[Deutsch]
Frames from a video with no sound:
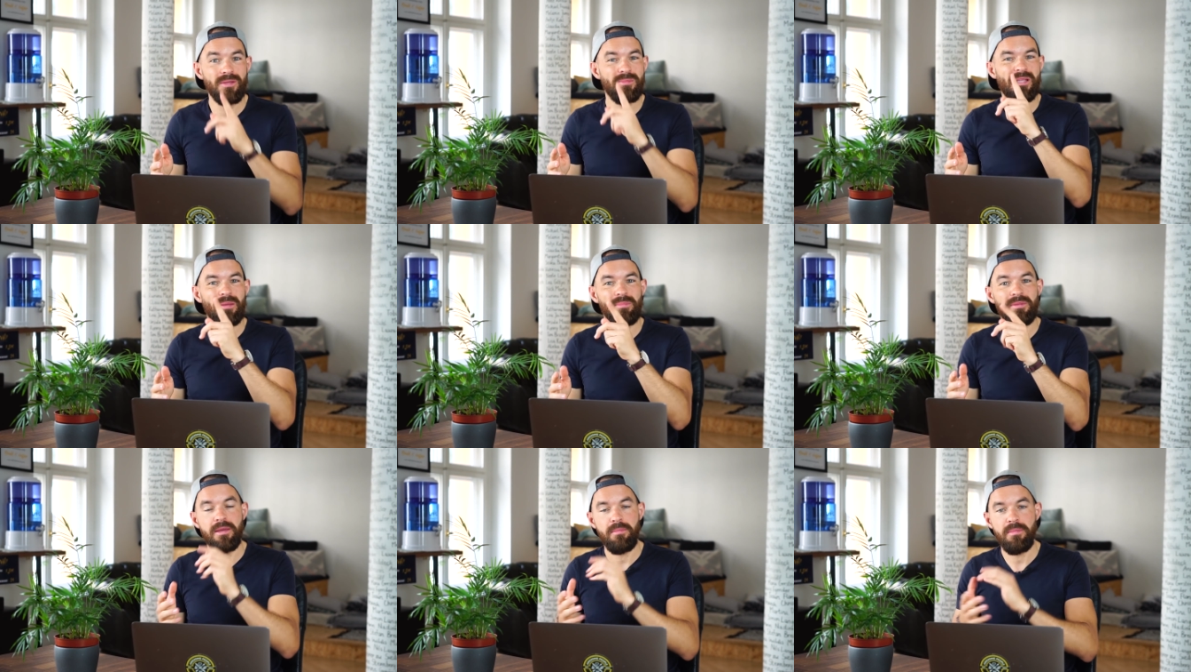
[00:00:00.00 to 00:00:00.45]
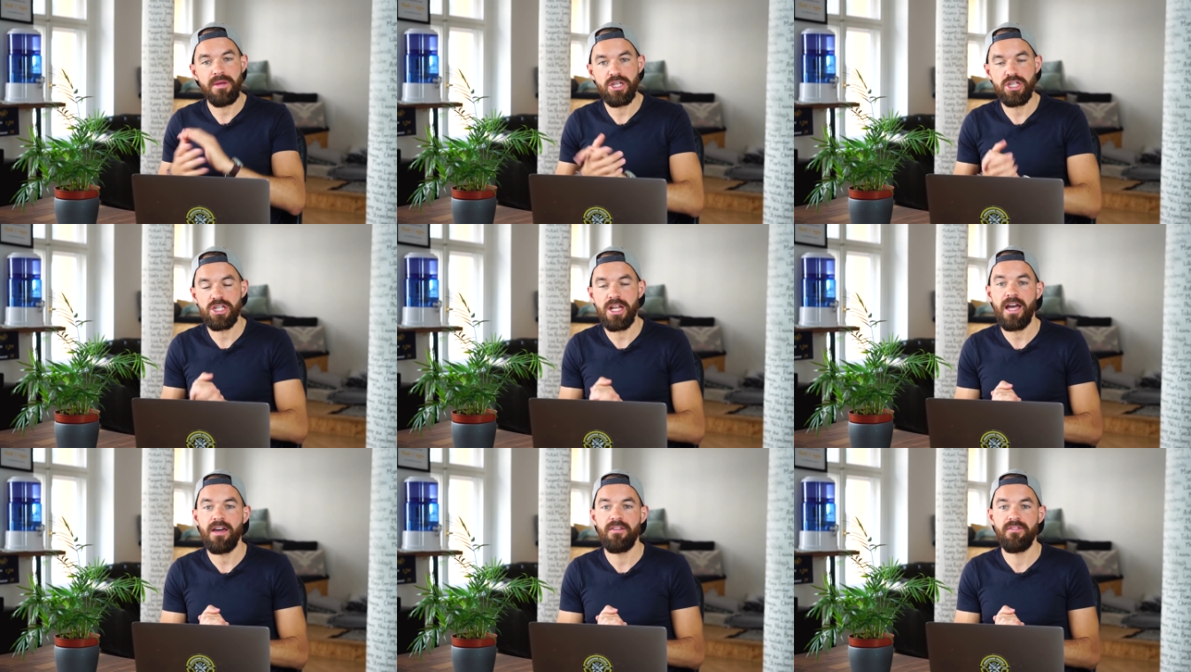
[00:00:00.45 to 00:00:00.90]
Im September
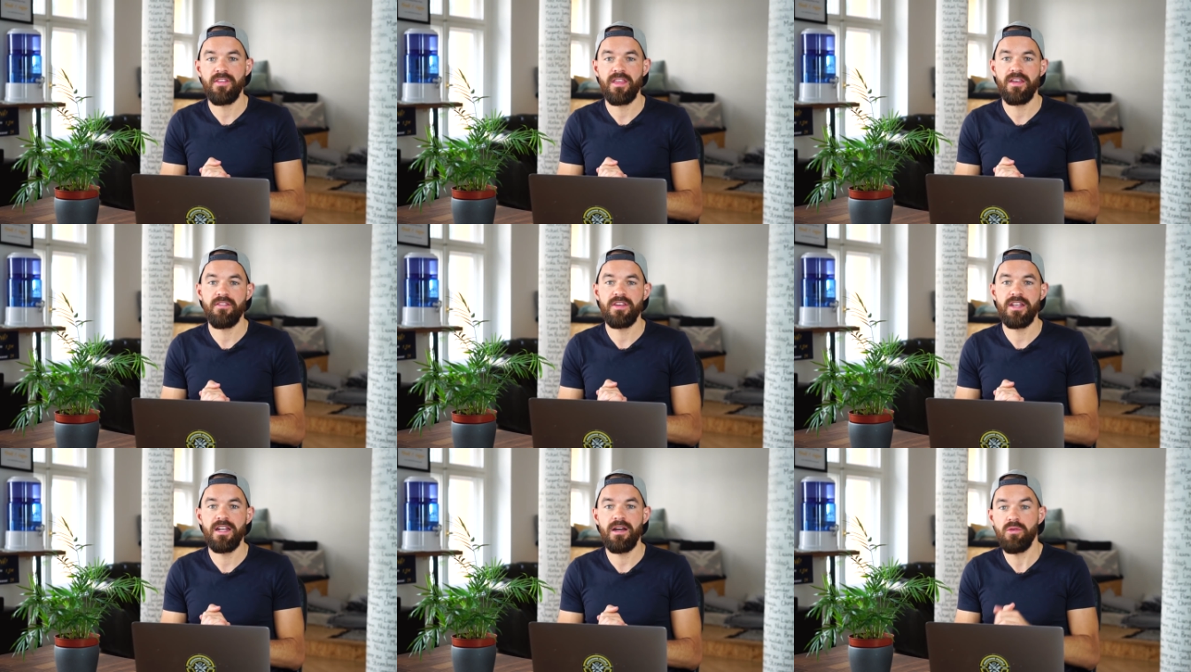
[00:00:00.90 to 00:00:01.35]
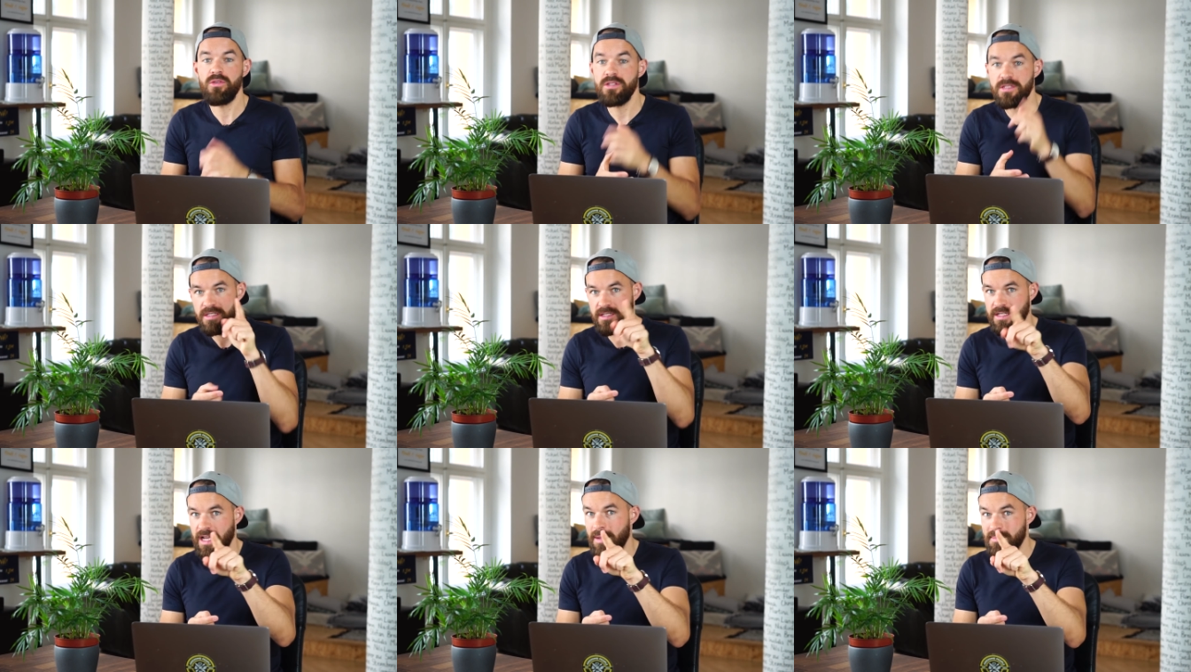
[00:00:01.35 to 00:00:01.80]
starten wir wieder
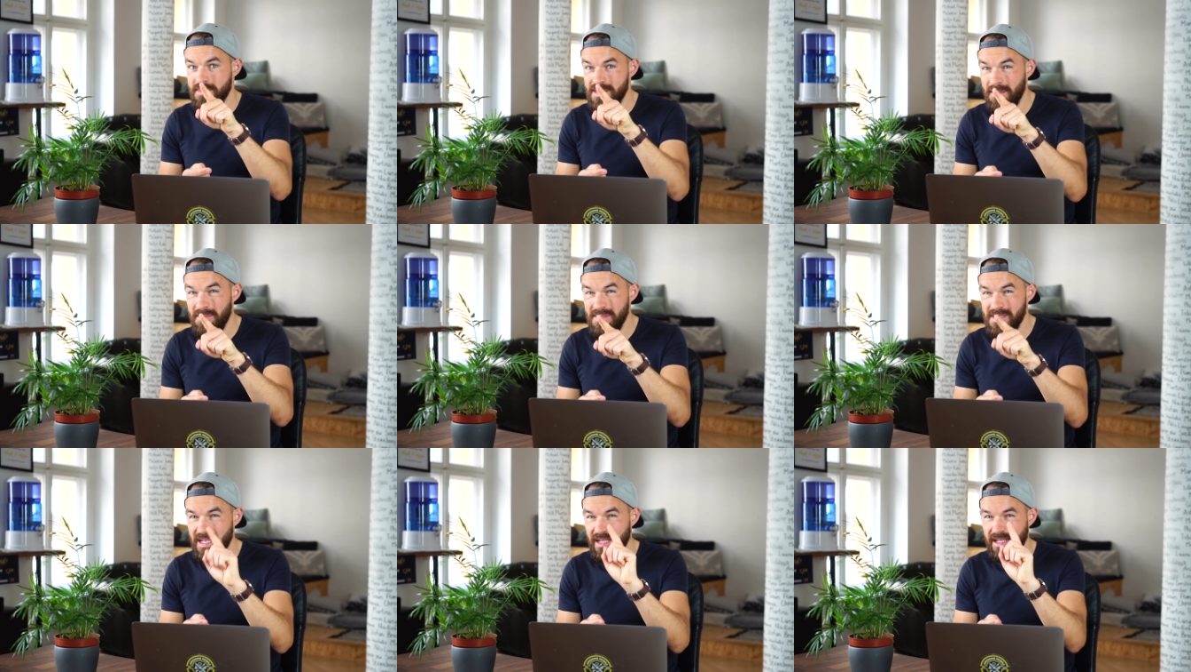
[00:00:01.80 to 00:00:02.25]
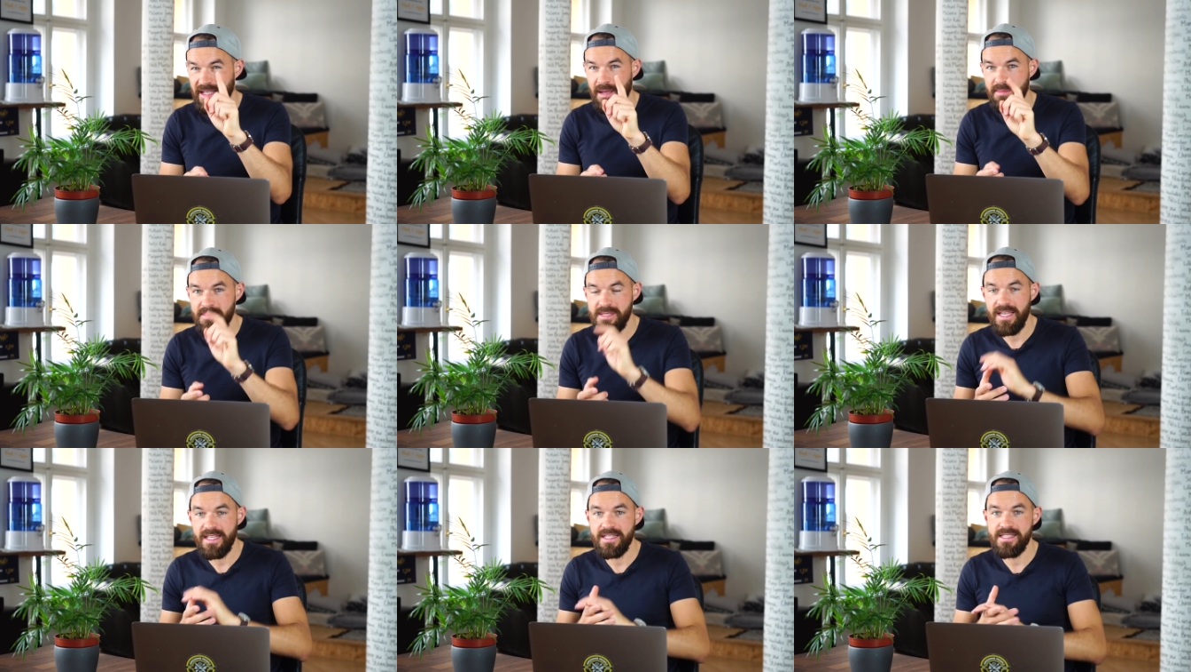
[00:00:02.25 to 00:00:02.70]
und am Samstag,
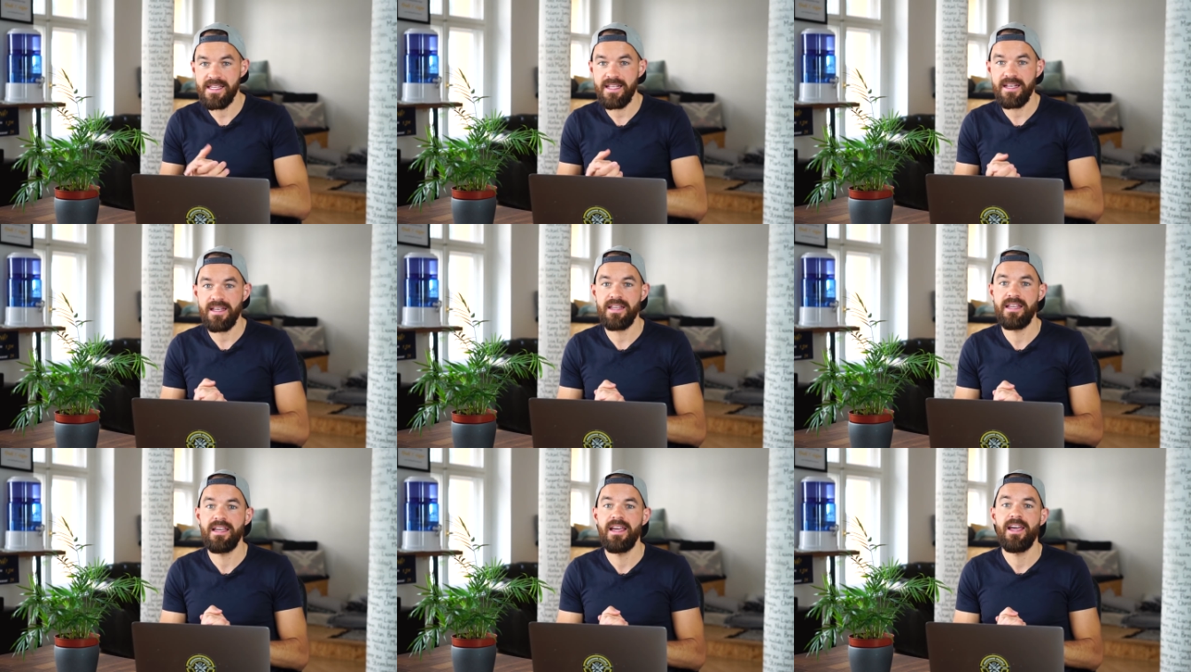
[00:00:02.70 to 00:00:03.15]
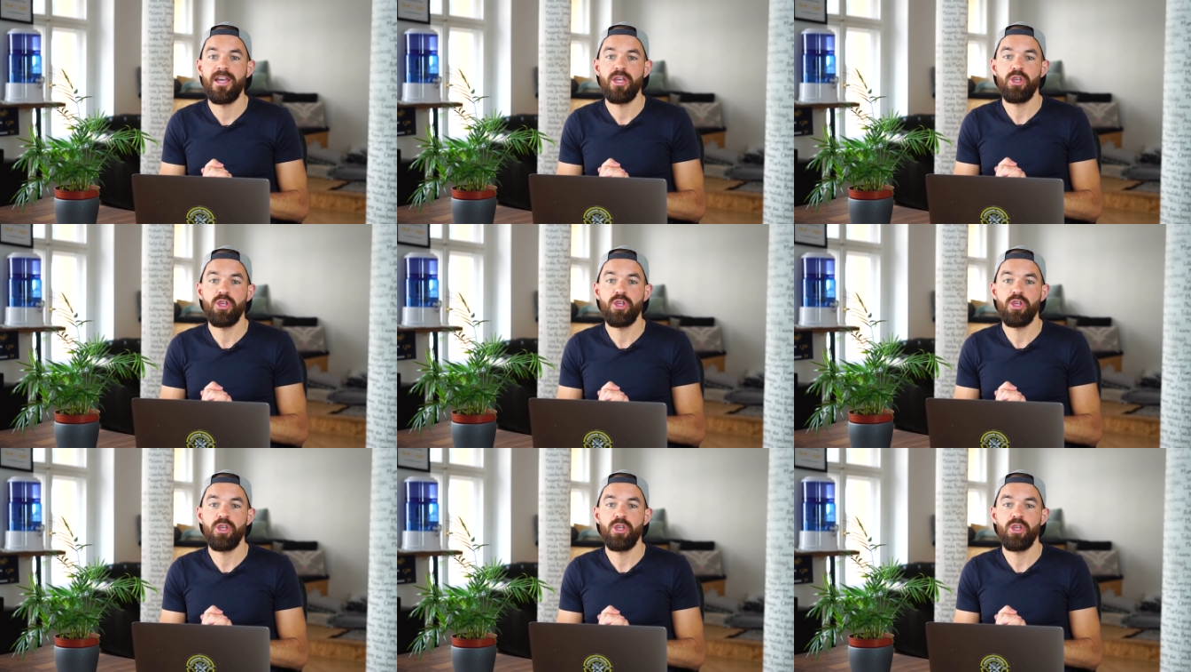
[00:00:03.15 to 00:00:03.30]
am 16.